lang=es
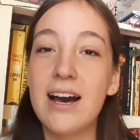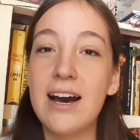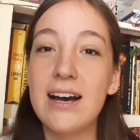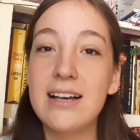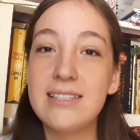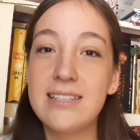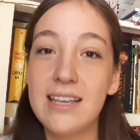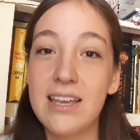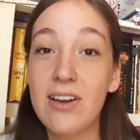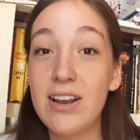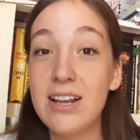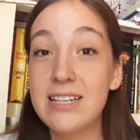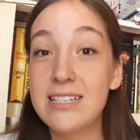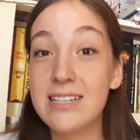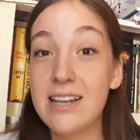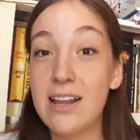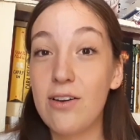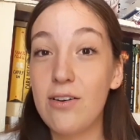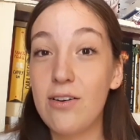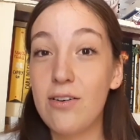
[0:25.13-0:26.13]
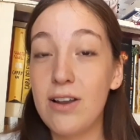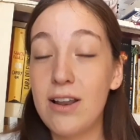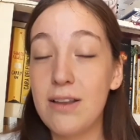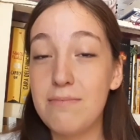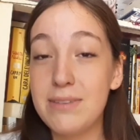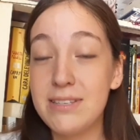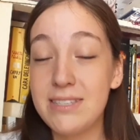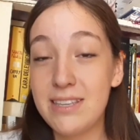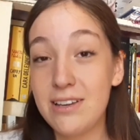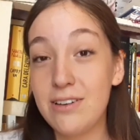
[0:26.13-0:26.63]
Así que les traigo
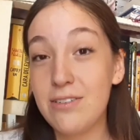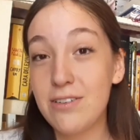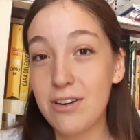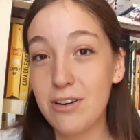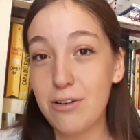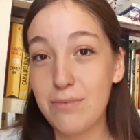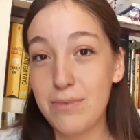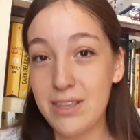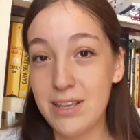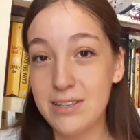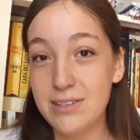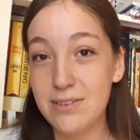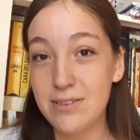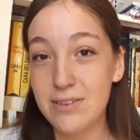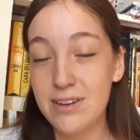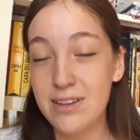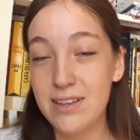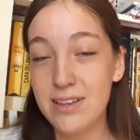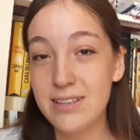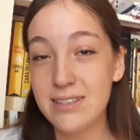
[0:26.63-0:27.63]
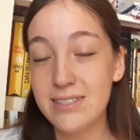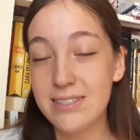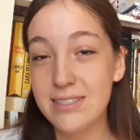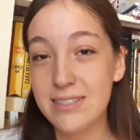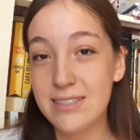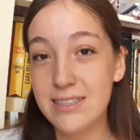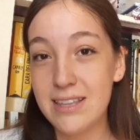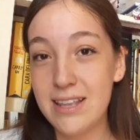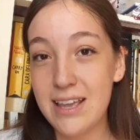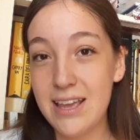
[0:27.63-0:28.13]
mis cinco recomendaciones
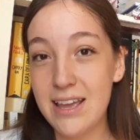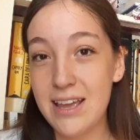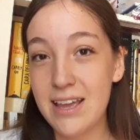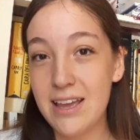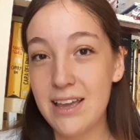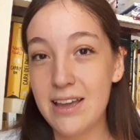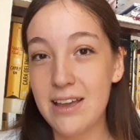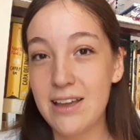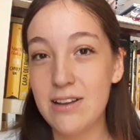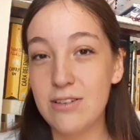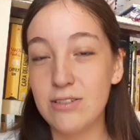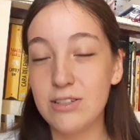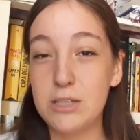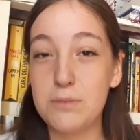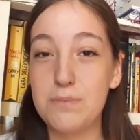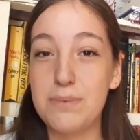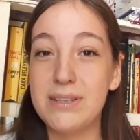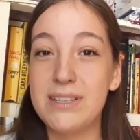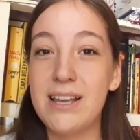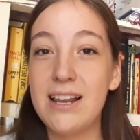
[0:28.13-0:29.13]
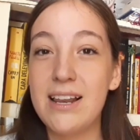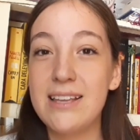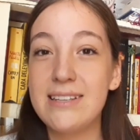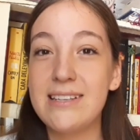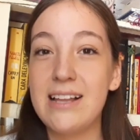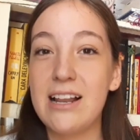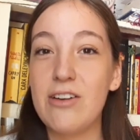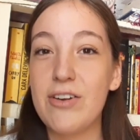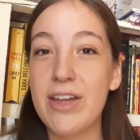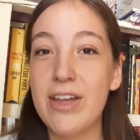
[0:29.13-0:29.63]
de los especiales
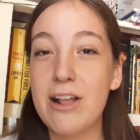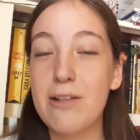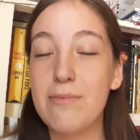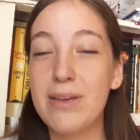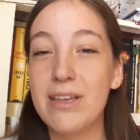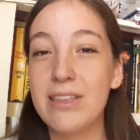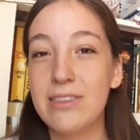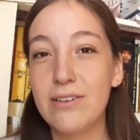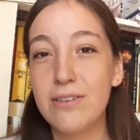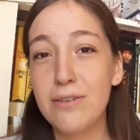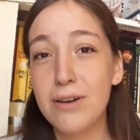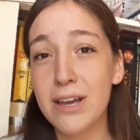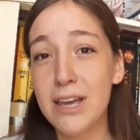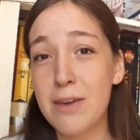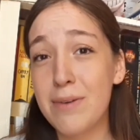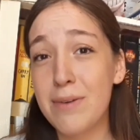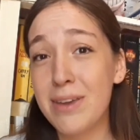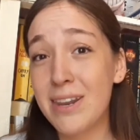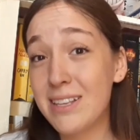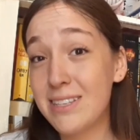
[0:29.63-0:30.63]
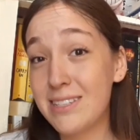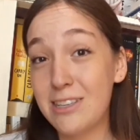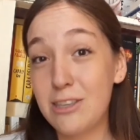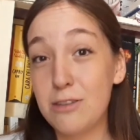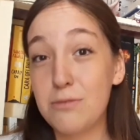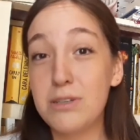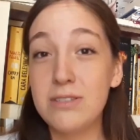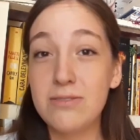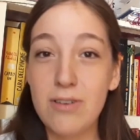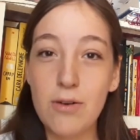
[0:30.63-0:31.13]
de la Orilla del viento, que vienen
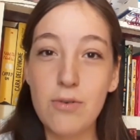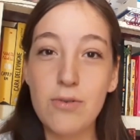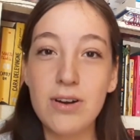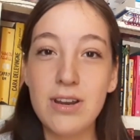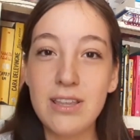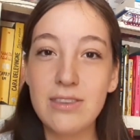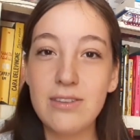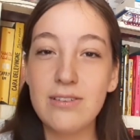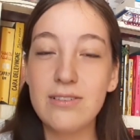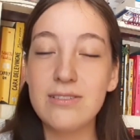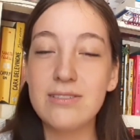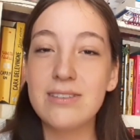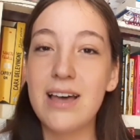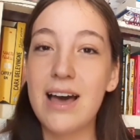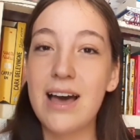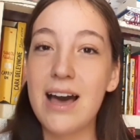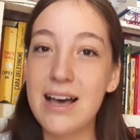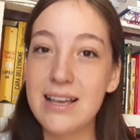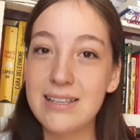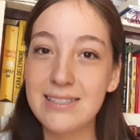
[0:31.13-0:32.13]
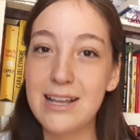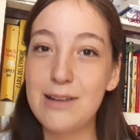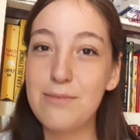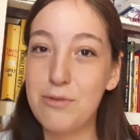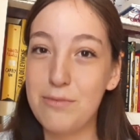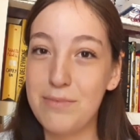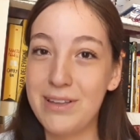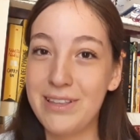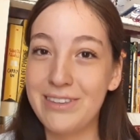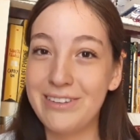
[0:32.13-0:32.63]
siendo mis favoritos hasta el
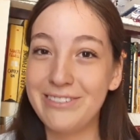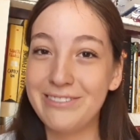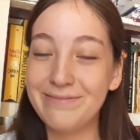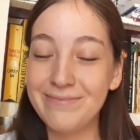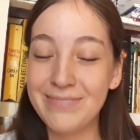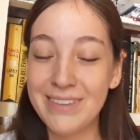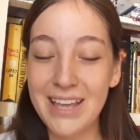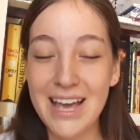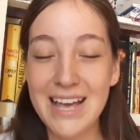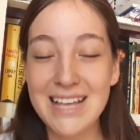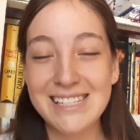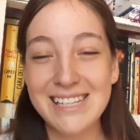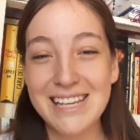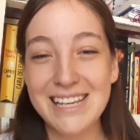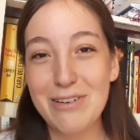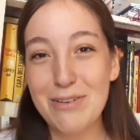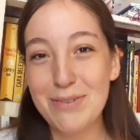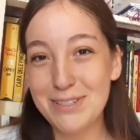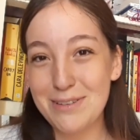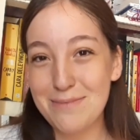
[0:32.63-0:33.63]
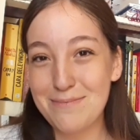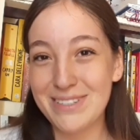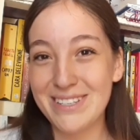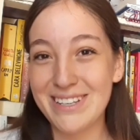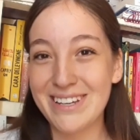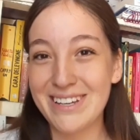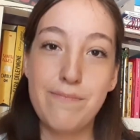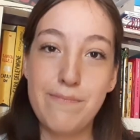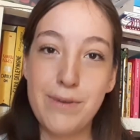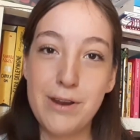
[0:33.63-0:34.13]
momento. Así que vamos a
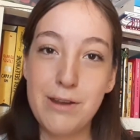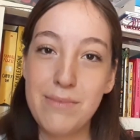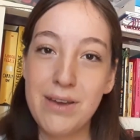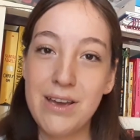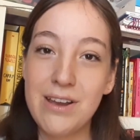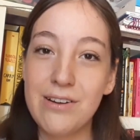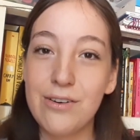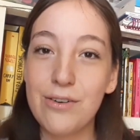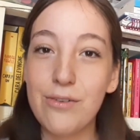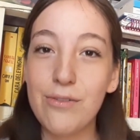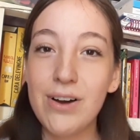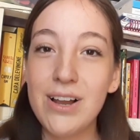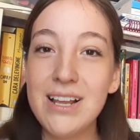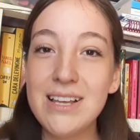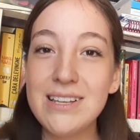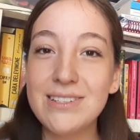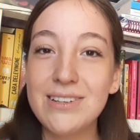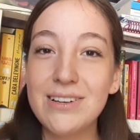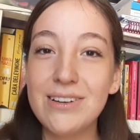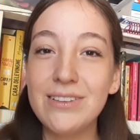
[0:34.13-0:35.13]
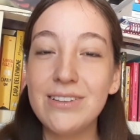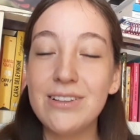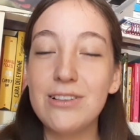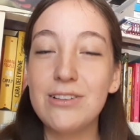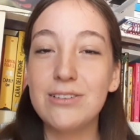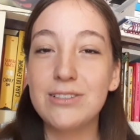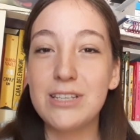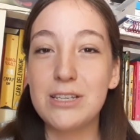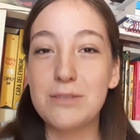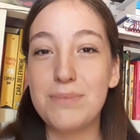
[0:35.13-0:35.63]
empezar. Primero, ¿cuáles son
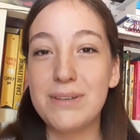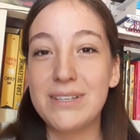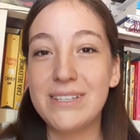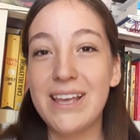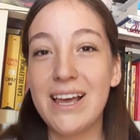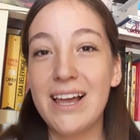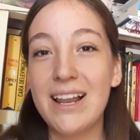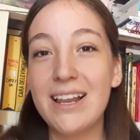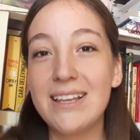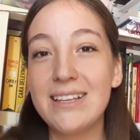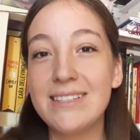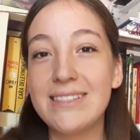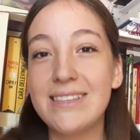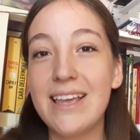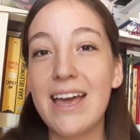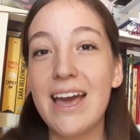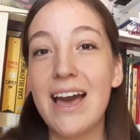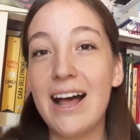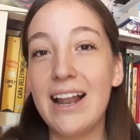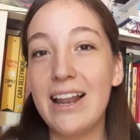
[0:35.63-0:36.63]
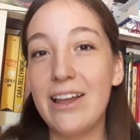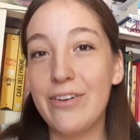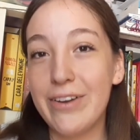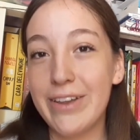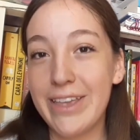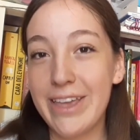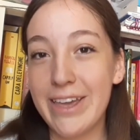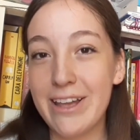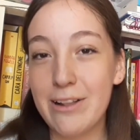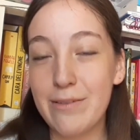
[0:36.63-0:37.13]
los especiales de A la
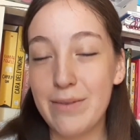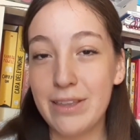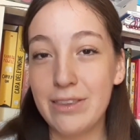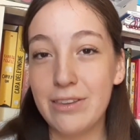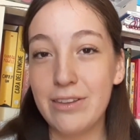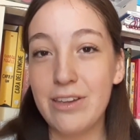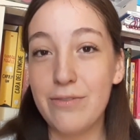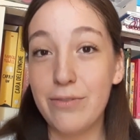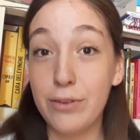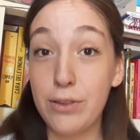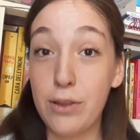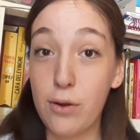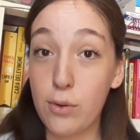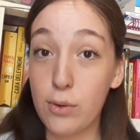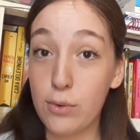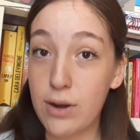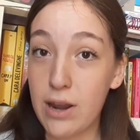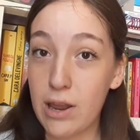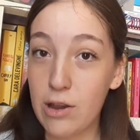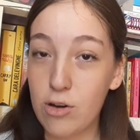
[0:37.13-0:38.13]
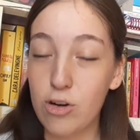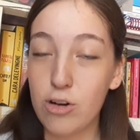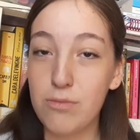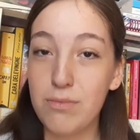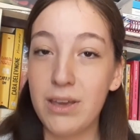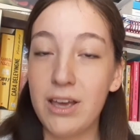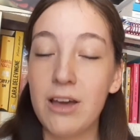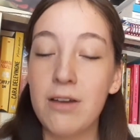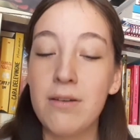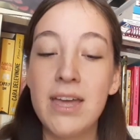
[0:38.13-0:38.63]
orilla del viento de Fondo de Cultura
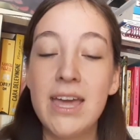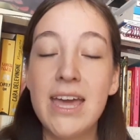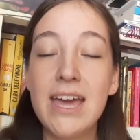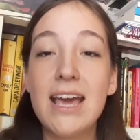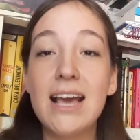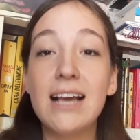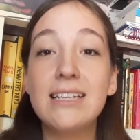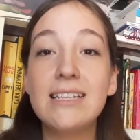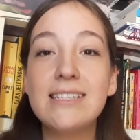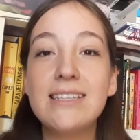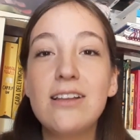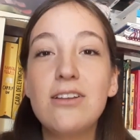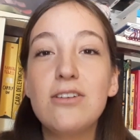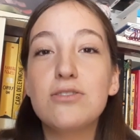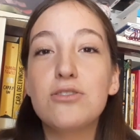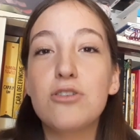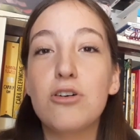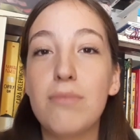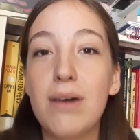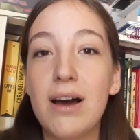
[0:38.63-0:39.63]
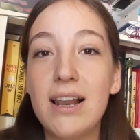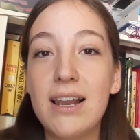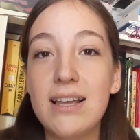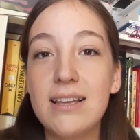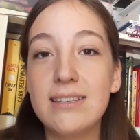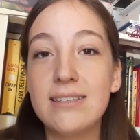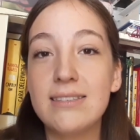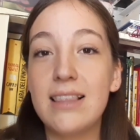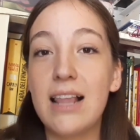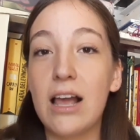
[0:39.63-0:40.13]
Económica? Existen los
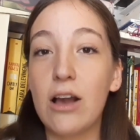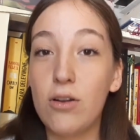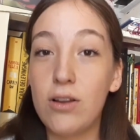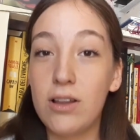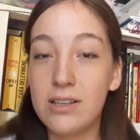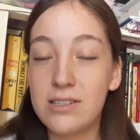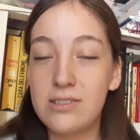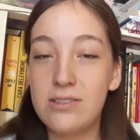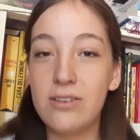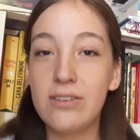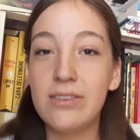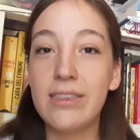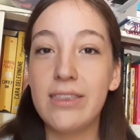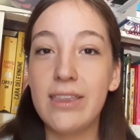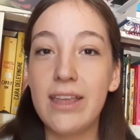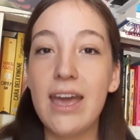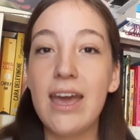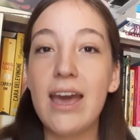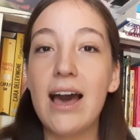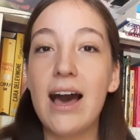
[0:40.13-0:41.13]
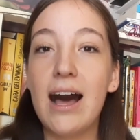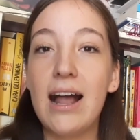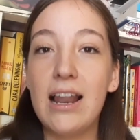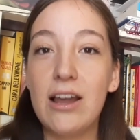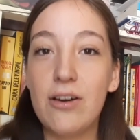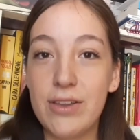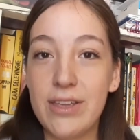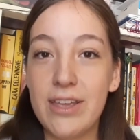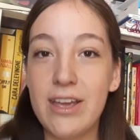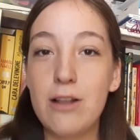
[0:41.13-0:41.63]
normales, la colección de A la
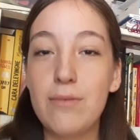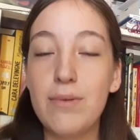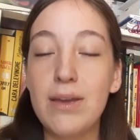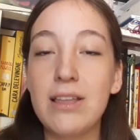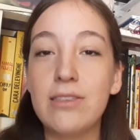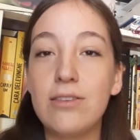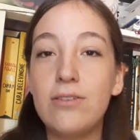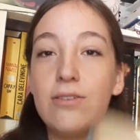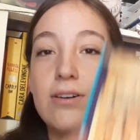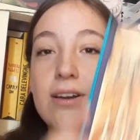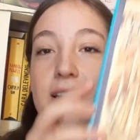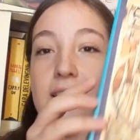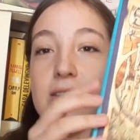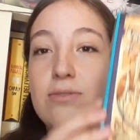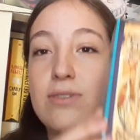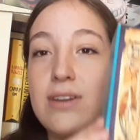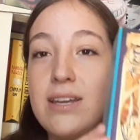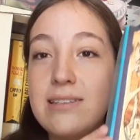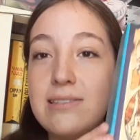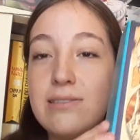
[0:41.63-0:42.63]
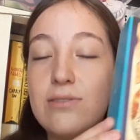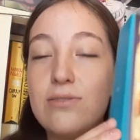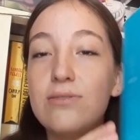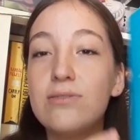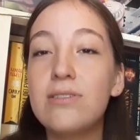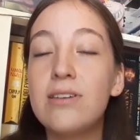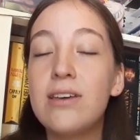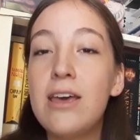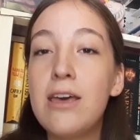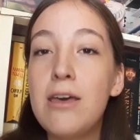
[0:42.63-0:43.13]
orilla del viento, que son
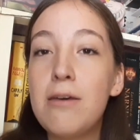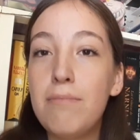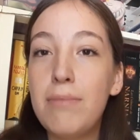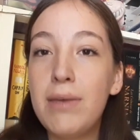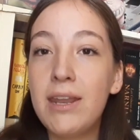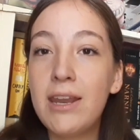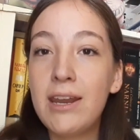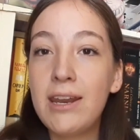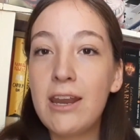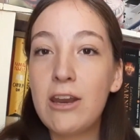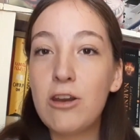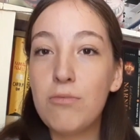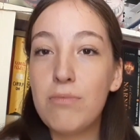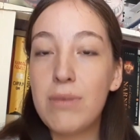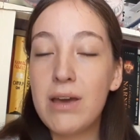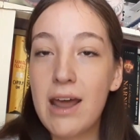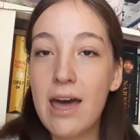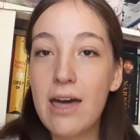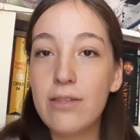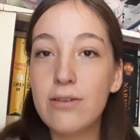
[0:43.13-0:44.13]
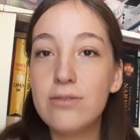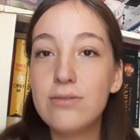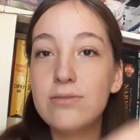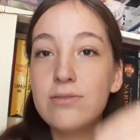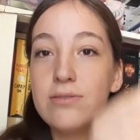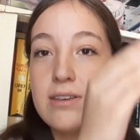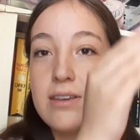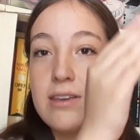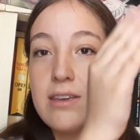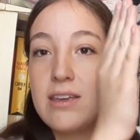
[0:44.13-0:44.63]
estos, vienen
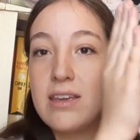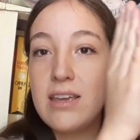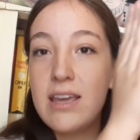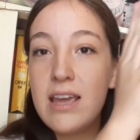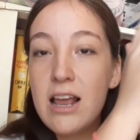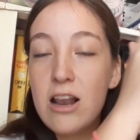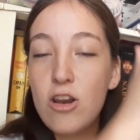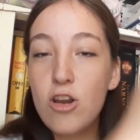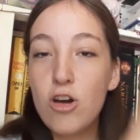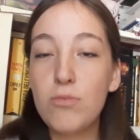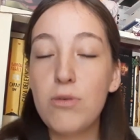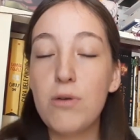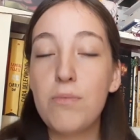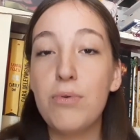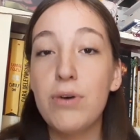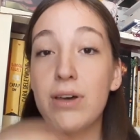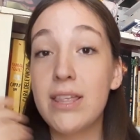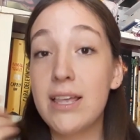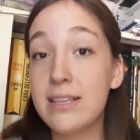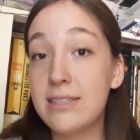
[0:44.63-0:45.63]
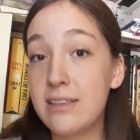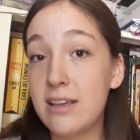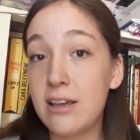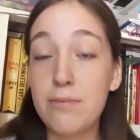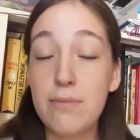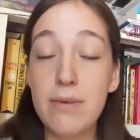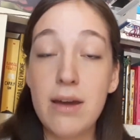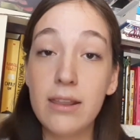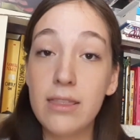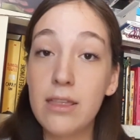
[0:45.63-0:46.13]
enumerados y el lomo puede ser
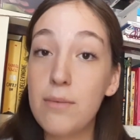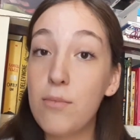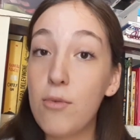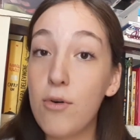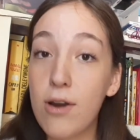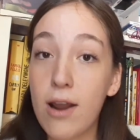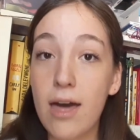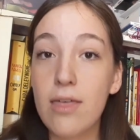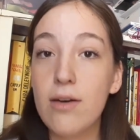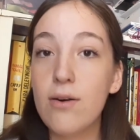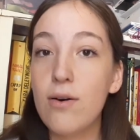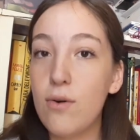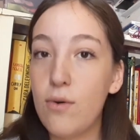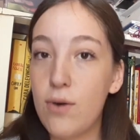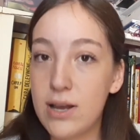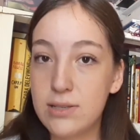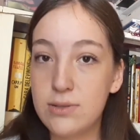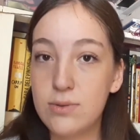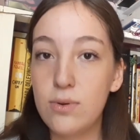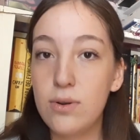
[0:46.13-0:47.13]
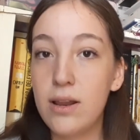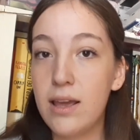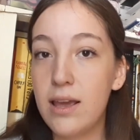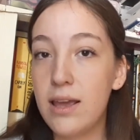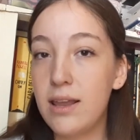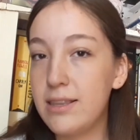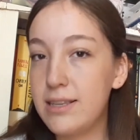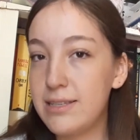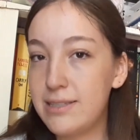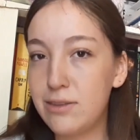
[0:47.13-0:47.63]
verde, morado o azul
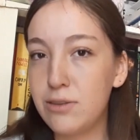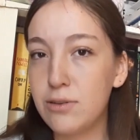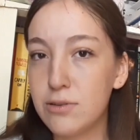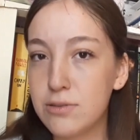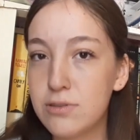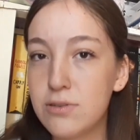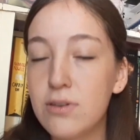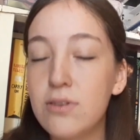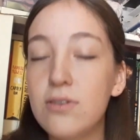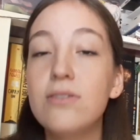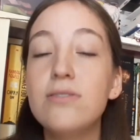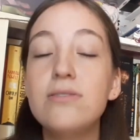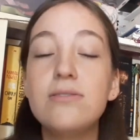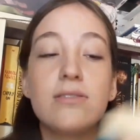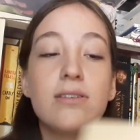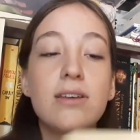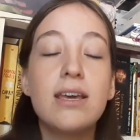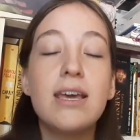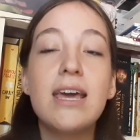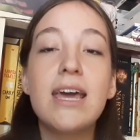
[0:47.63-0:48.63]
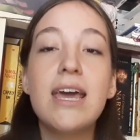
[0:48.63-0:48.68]
en distintos tonos.